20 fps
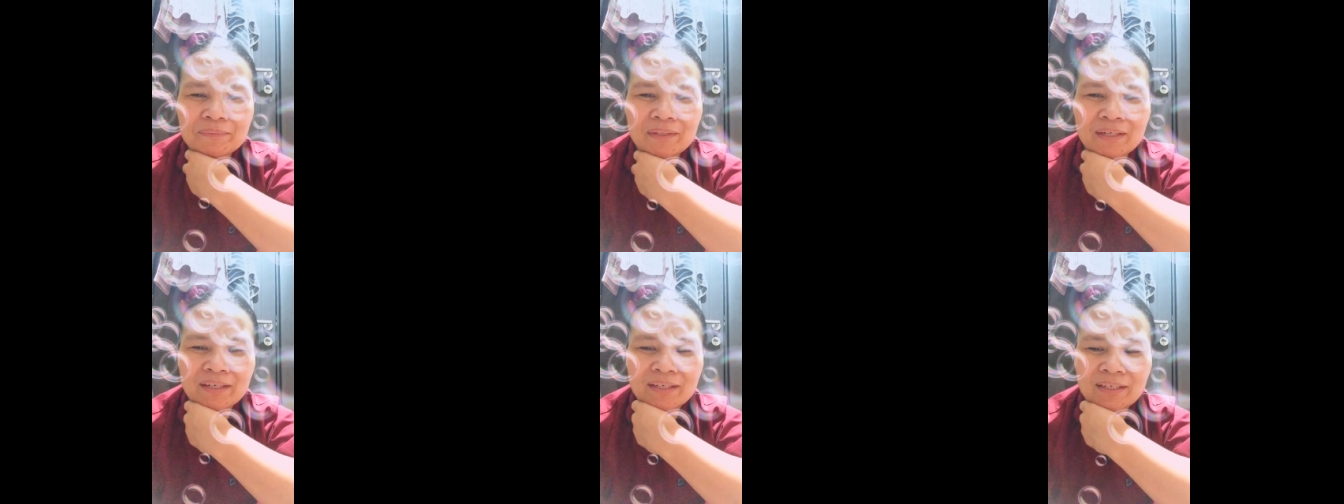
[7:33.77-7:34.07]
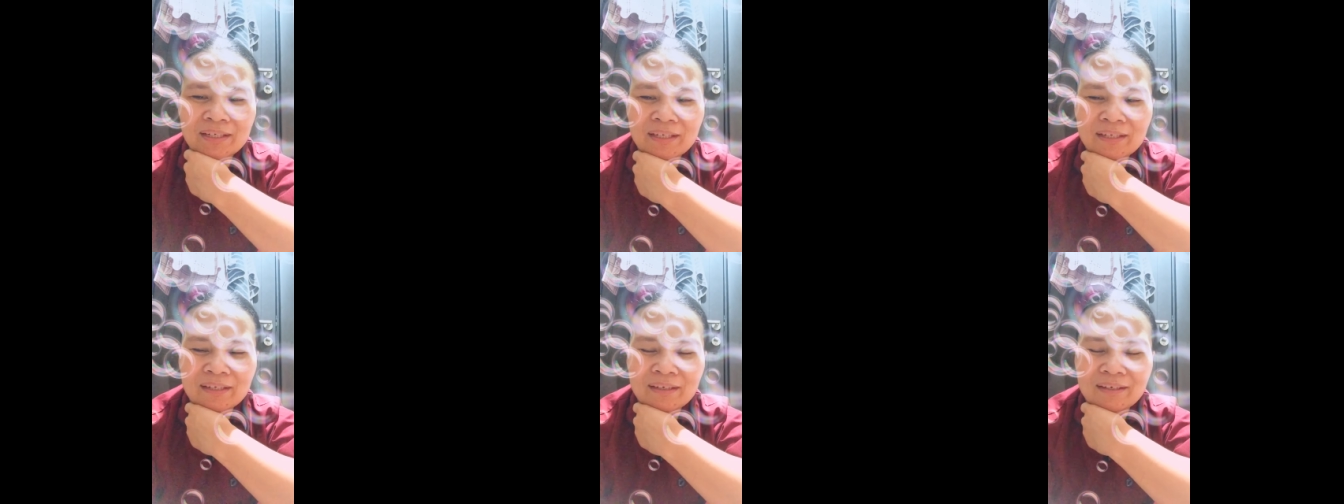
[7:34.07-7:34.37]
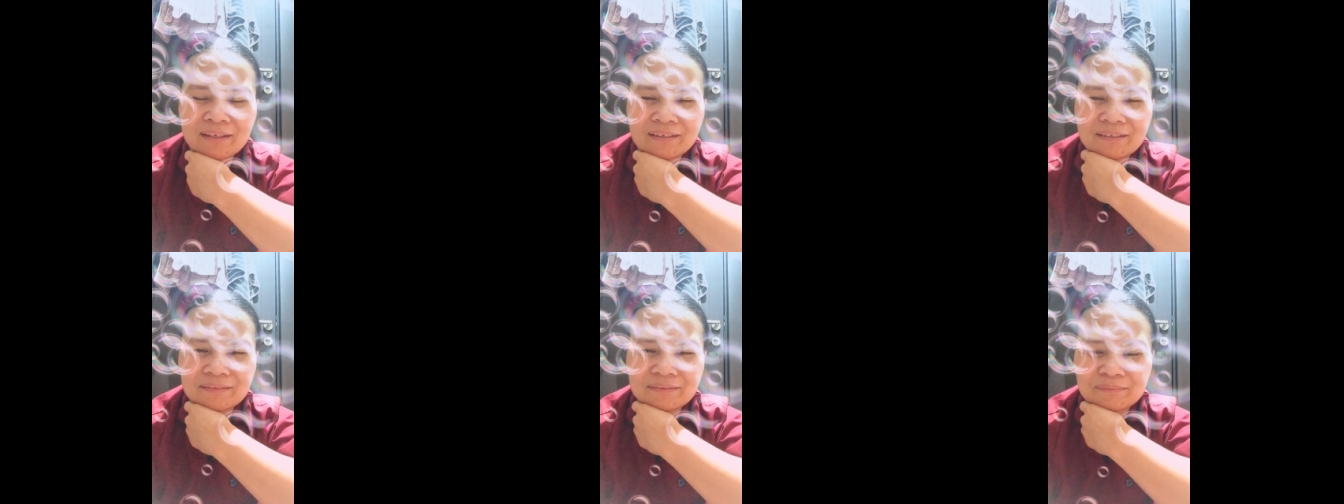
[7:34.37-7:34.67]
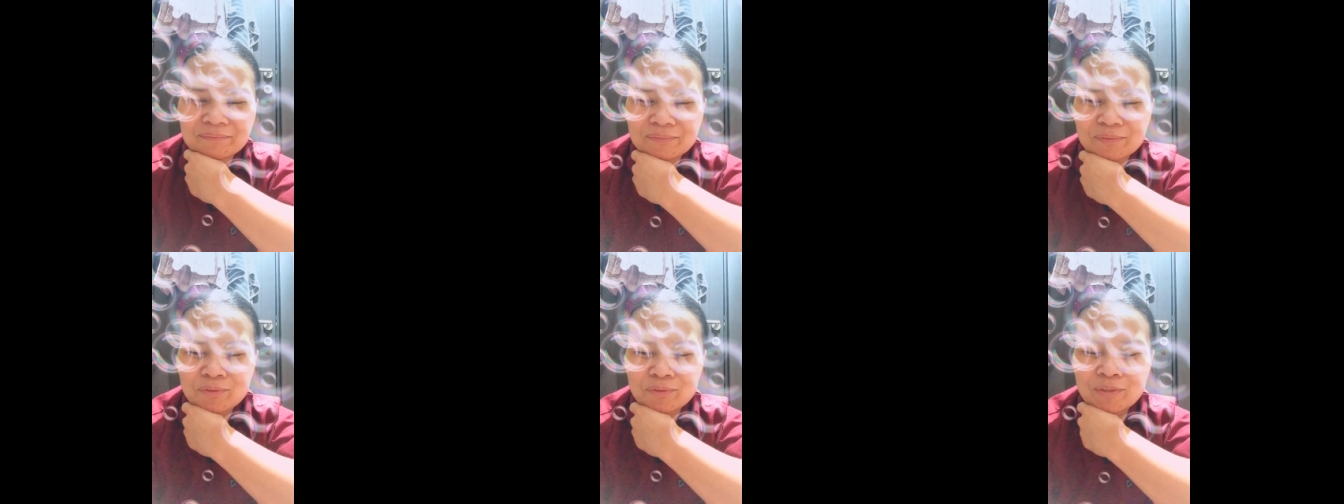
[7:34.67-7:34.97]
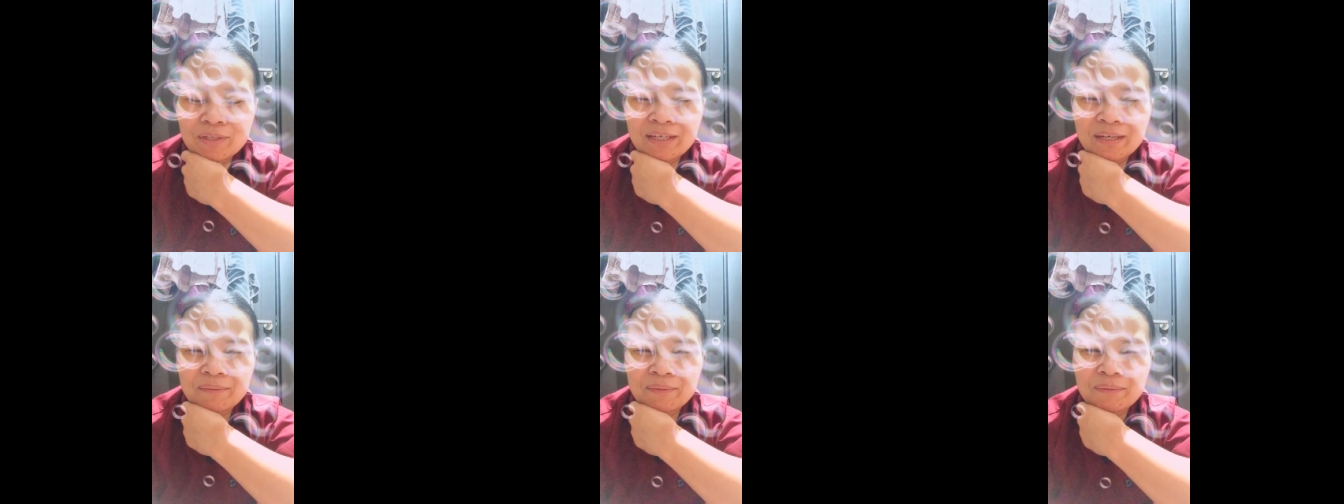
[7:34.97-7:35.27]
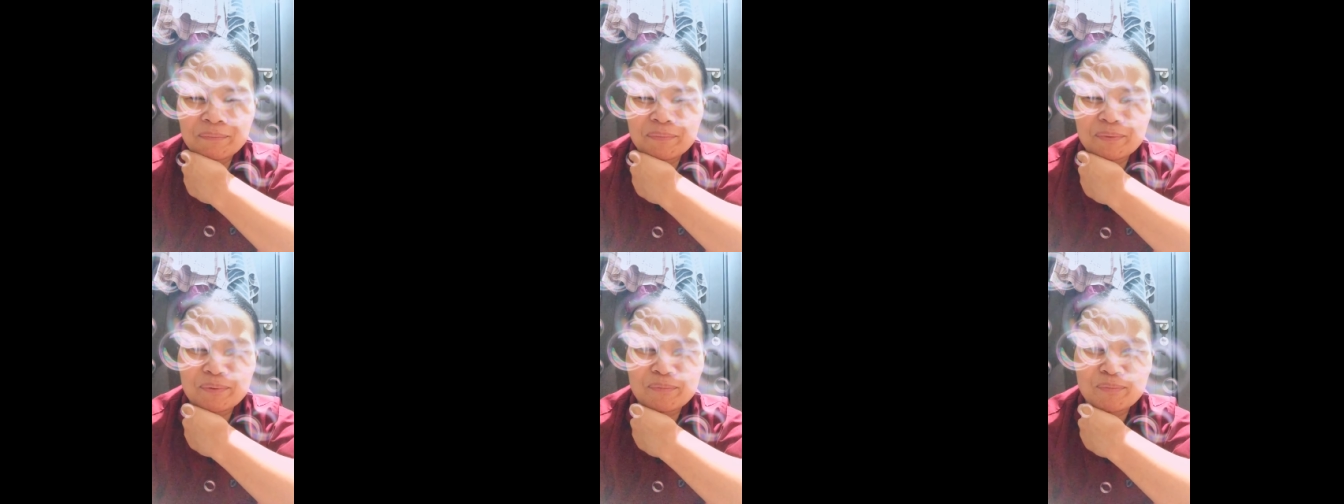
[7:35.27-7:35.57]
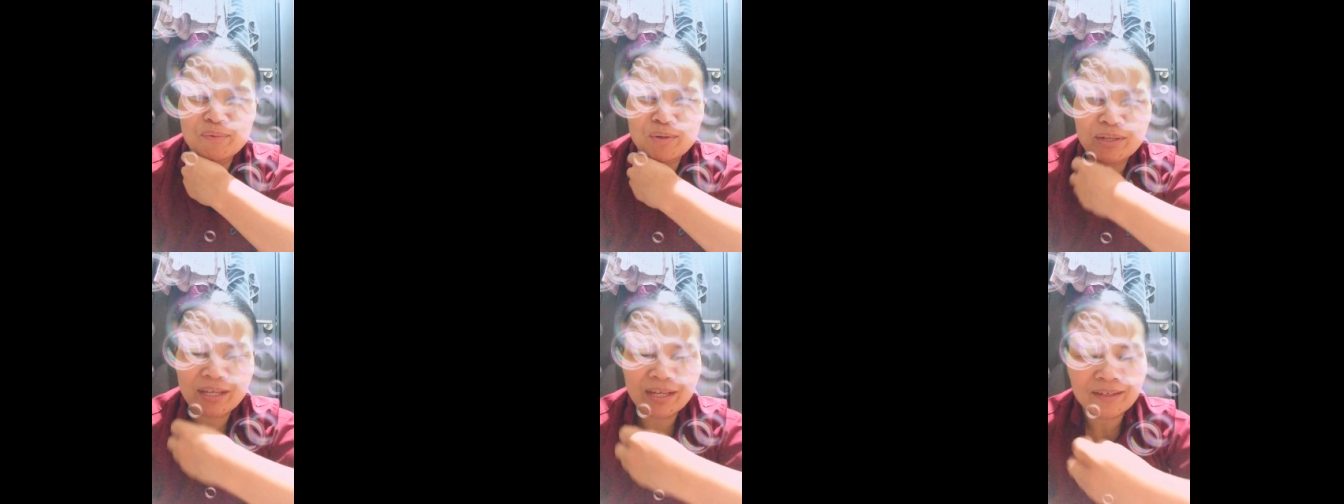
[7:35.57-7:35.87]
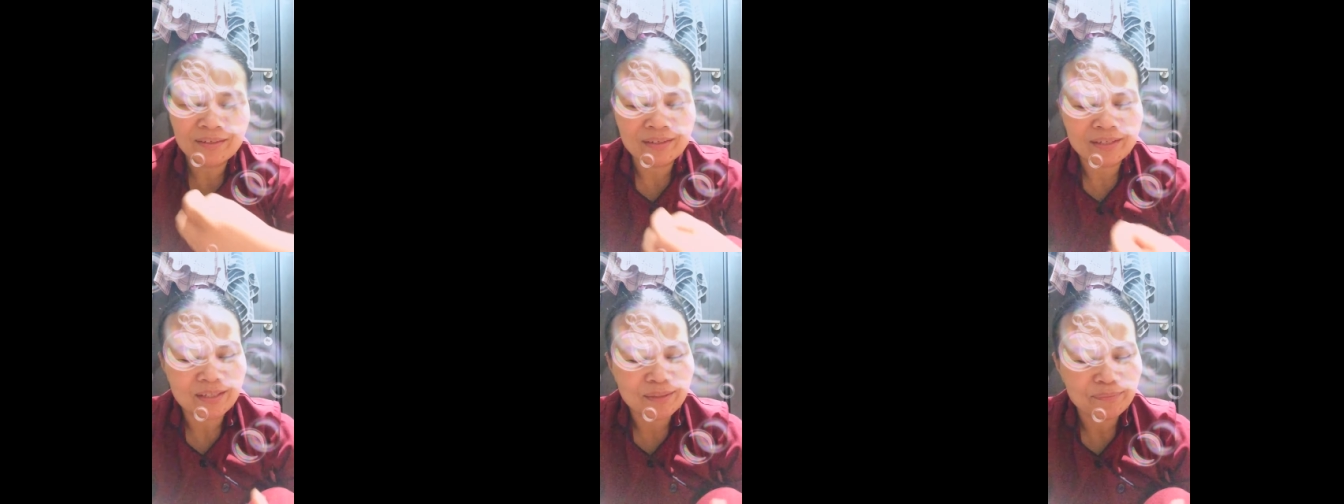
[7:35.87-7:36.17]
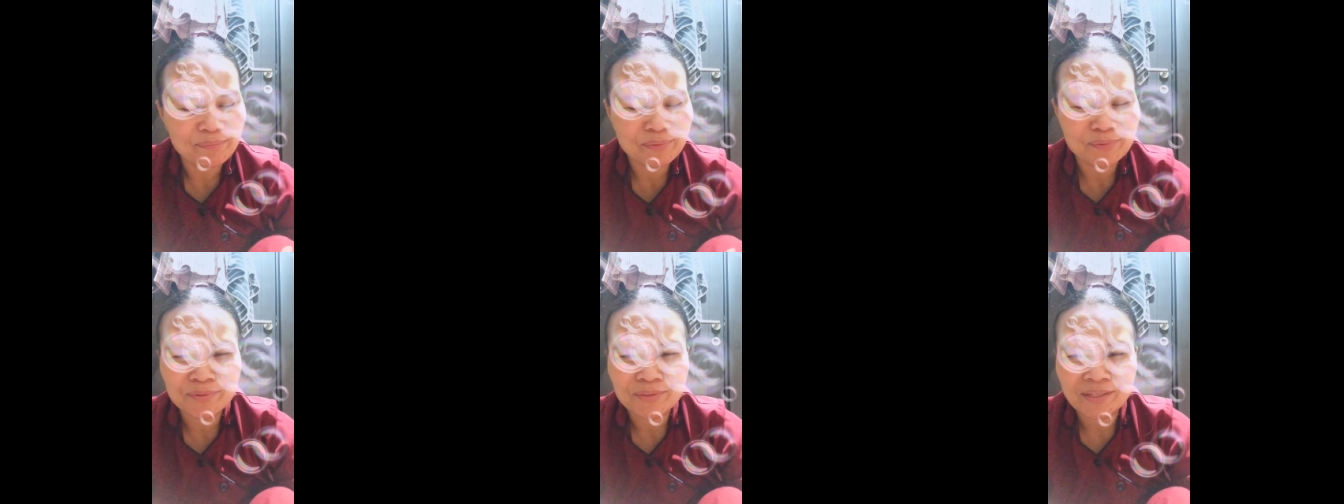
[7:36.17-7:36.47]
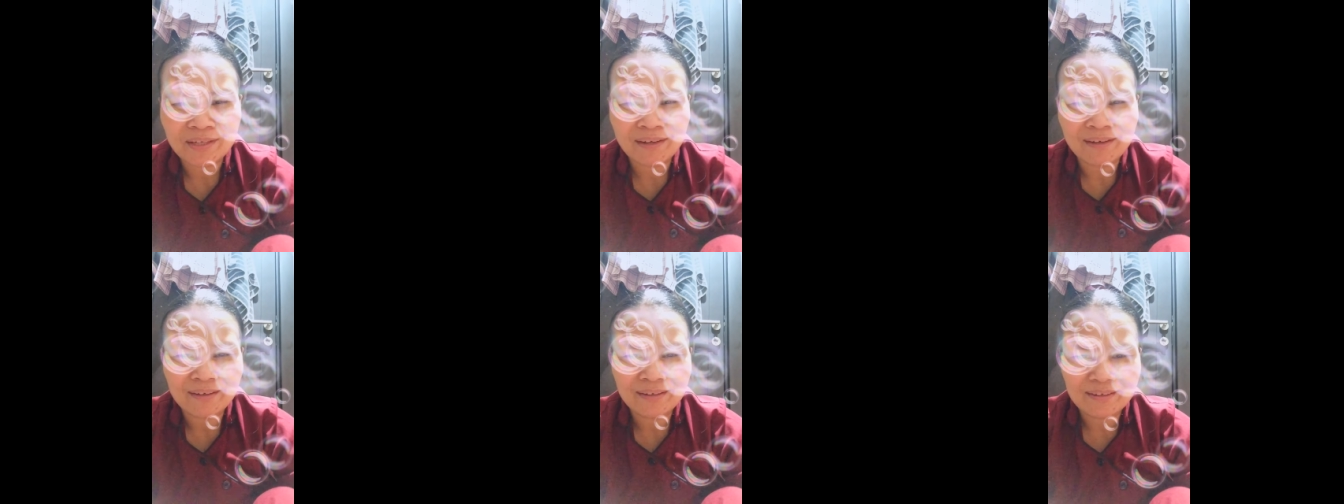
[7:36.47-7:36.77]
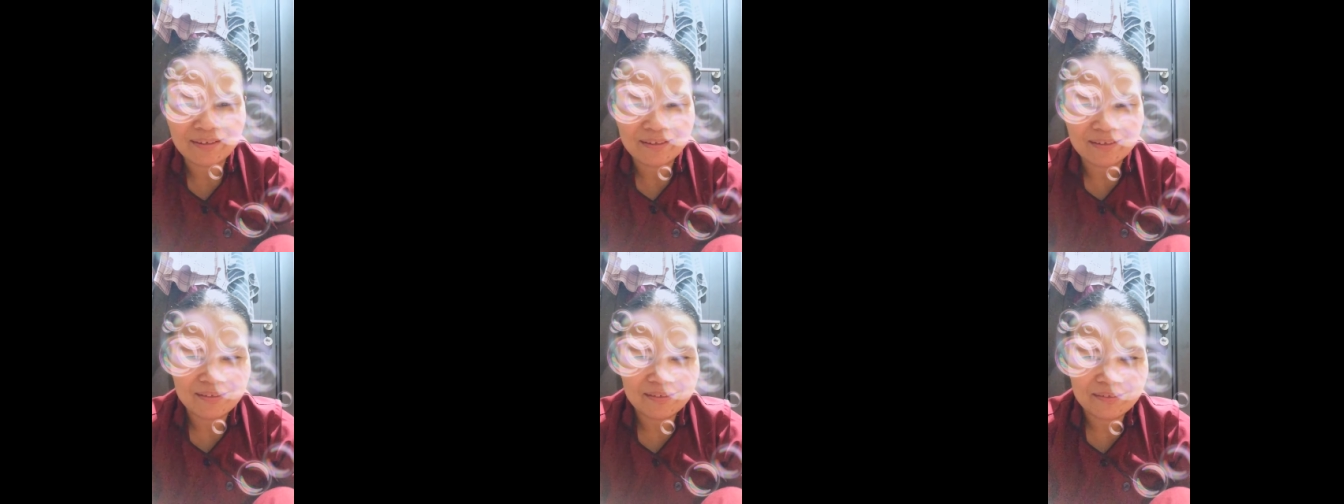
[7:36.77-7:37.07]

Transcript: yung mga alaga, okay raman pero buluyagan na ipudusahay.